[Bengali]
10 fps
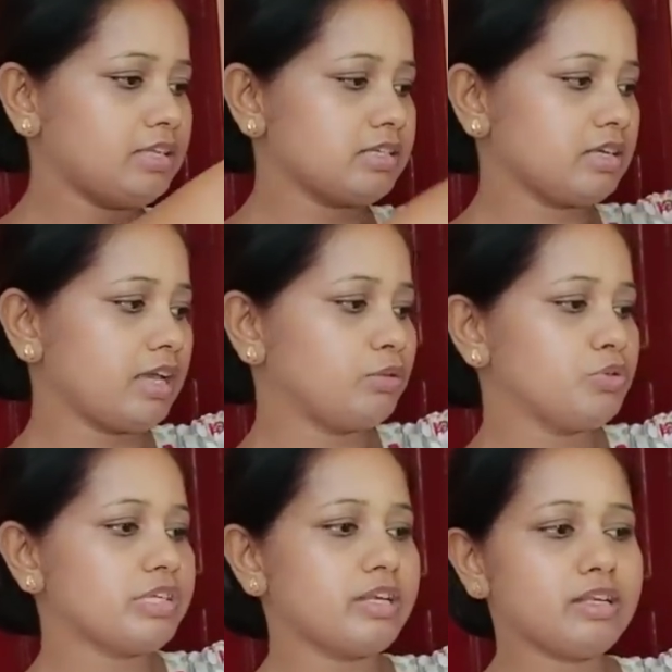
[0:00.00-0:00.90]
এই যে এই দু
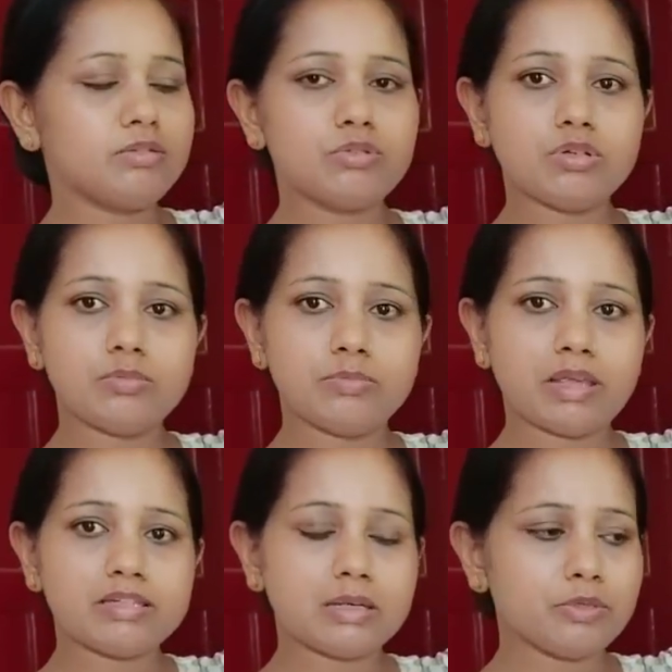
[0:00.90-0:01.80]
সাইডে দুটো
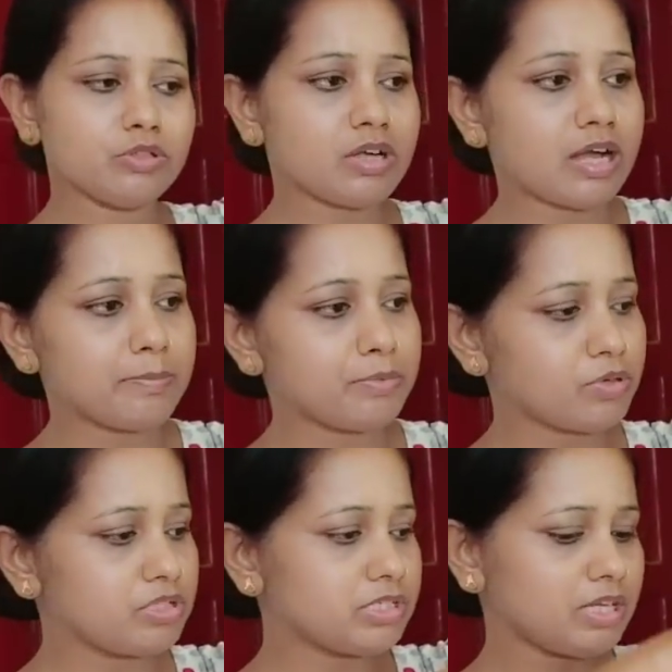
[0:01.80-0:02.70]
বেল্টের মতো খাপ
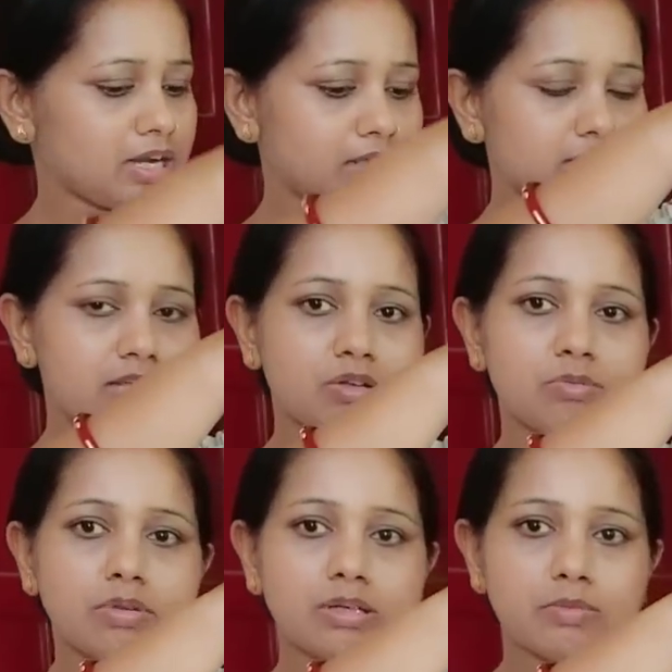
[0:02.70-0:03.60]
রয়েছে আর এই যে
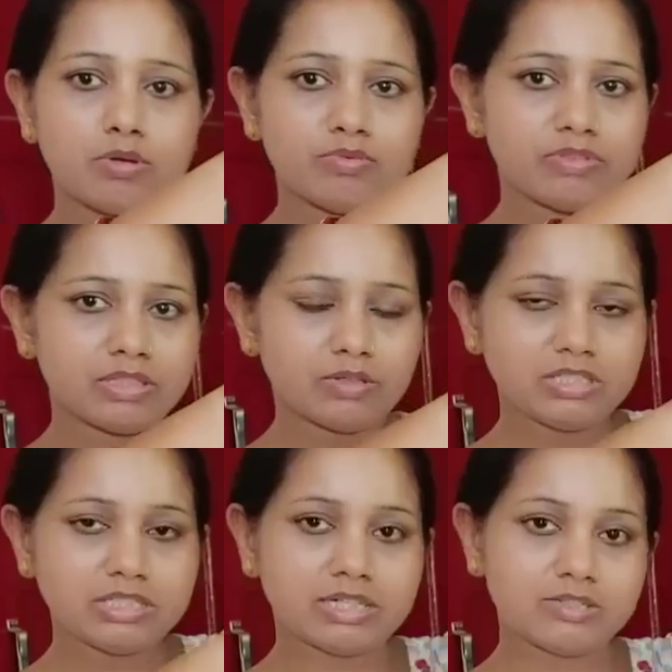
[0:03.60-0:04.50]
এরকম একটা বড় ফিতে
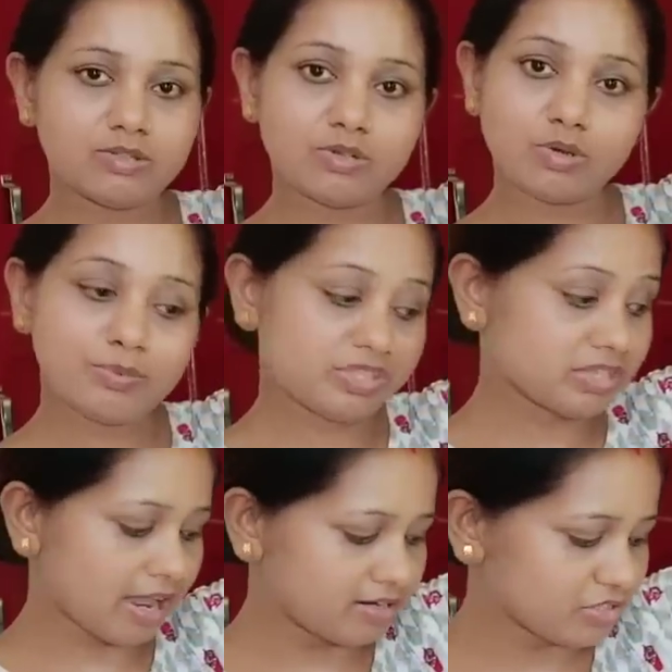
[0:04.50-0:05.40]
রয়েছে যেটার জন্য খুব
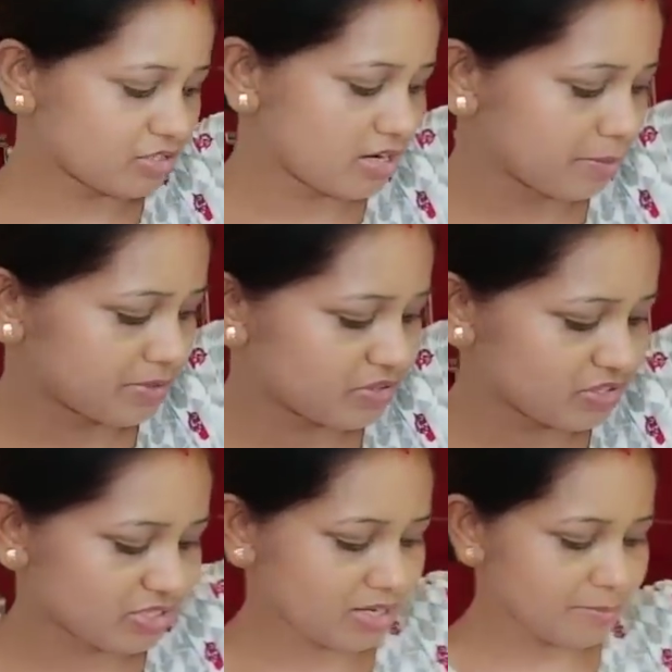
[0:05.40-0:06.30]
স্টাইলিশ লাগবে
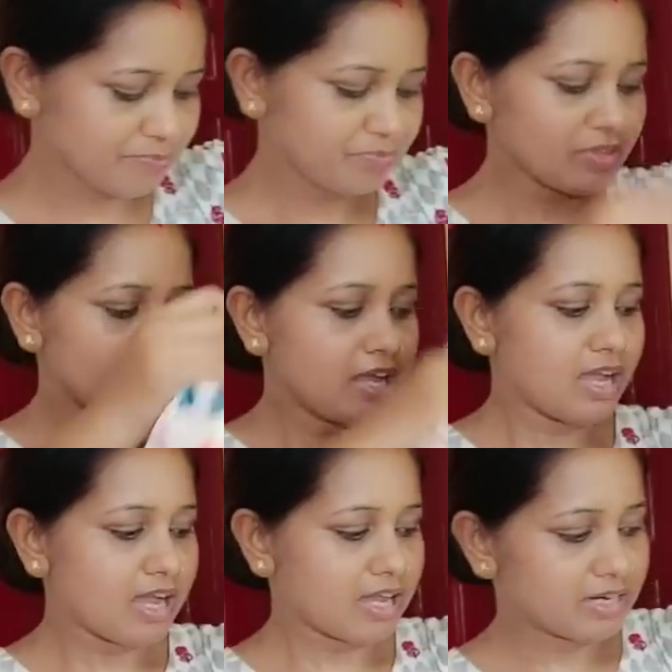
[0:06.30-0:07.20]
ড্রেসটা
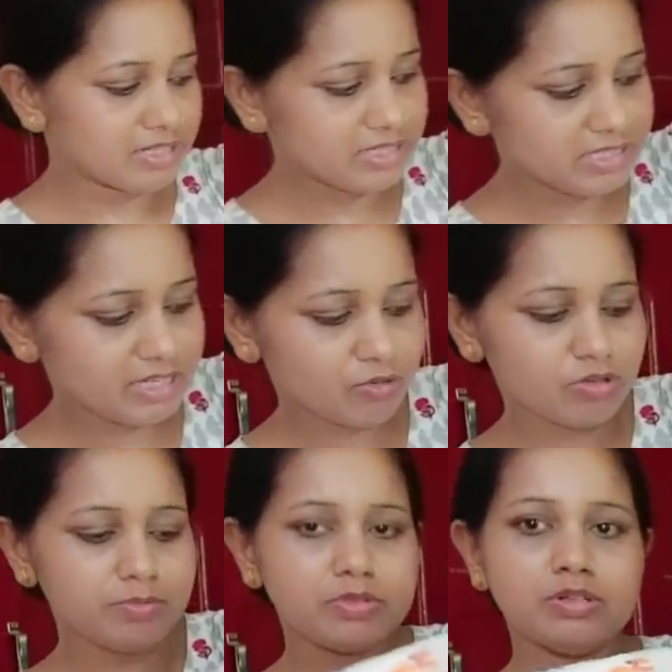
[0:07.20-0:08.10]
আর নিচে
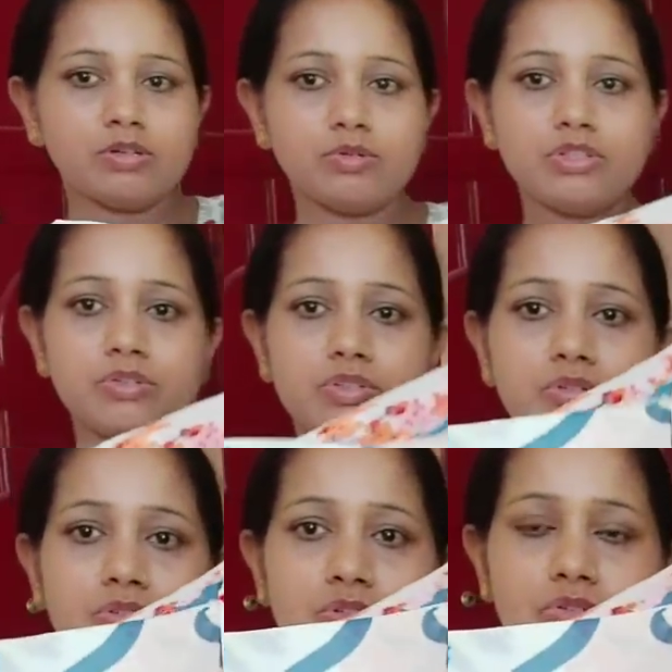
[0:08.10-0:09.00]
এরকম কুচি কুচি
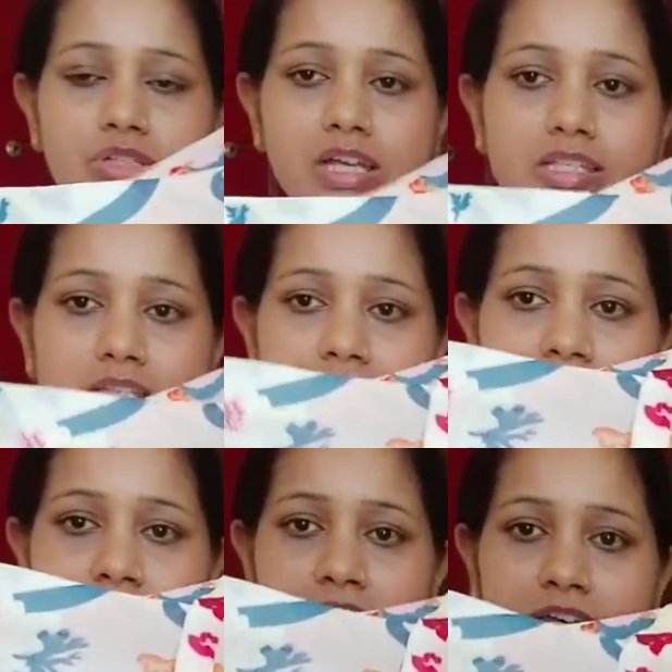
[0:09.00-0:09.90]
কুচি কুচি আছে
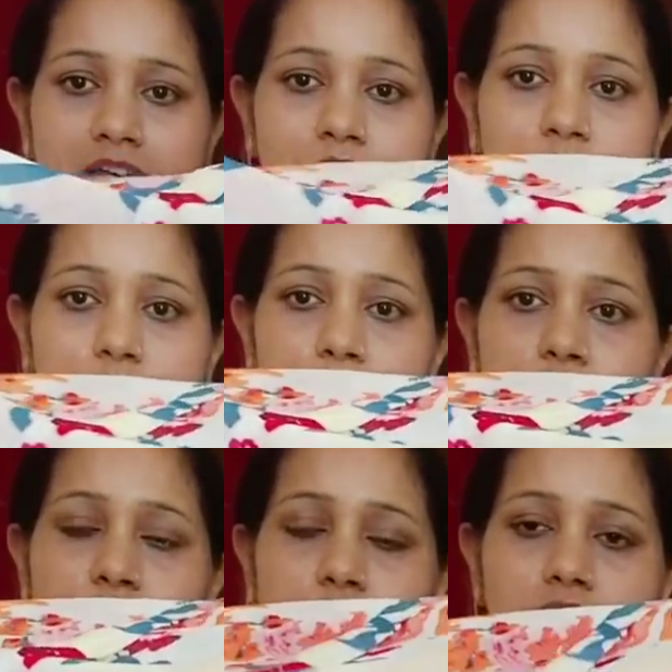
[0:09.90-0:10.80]
তো
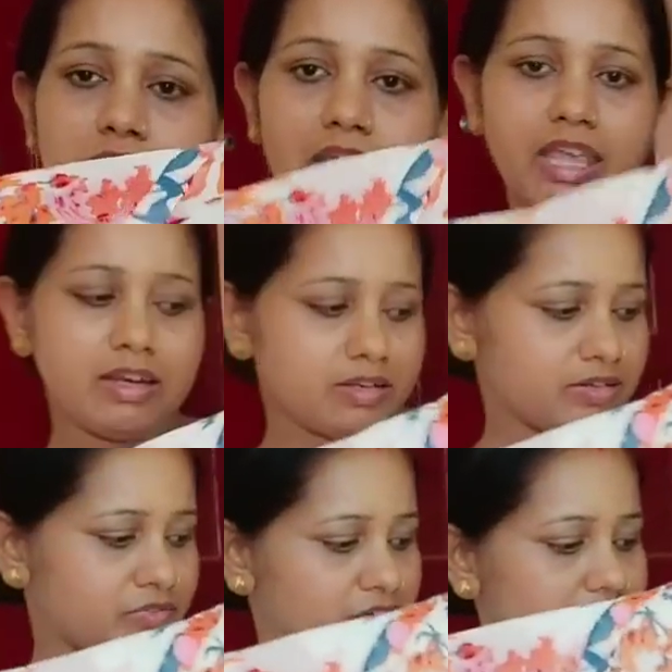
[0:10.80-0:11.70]
প্রচুর ঘের
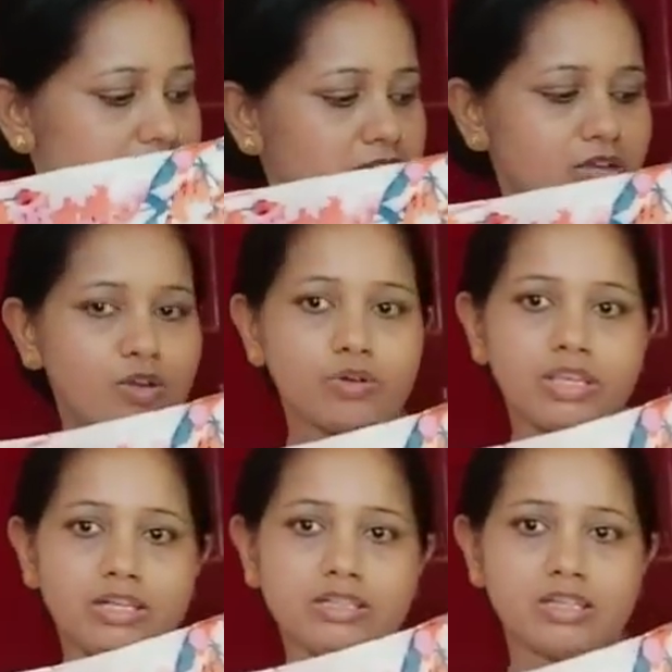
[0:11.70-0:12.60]
ড্রেসটা
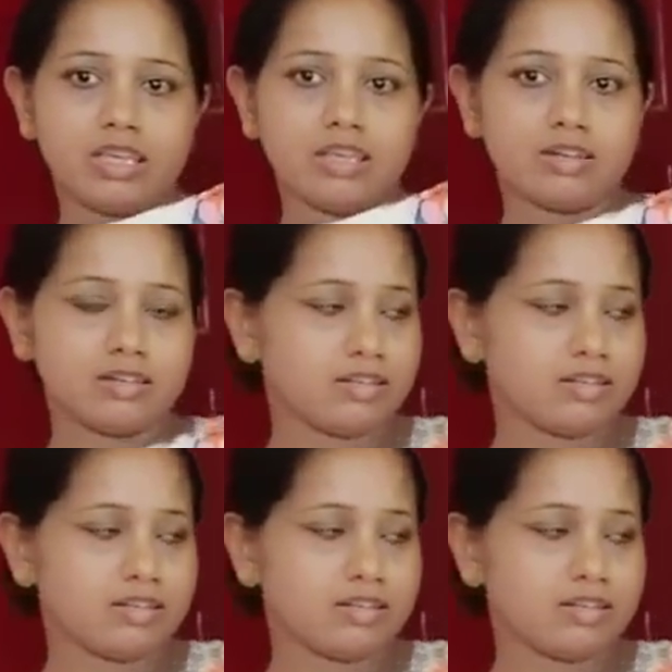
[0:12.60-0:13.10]
অনেকটা ঘের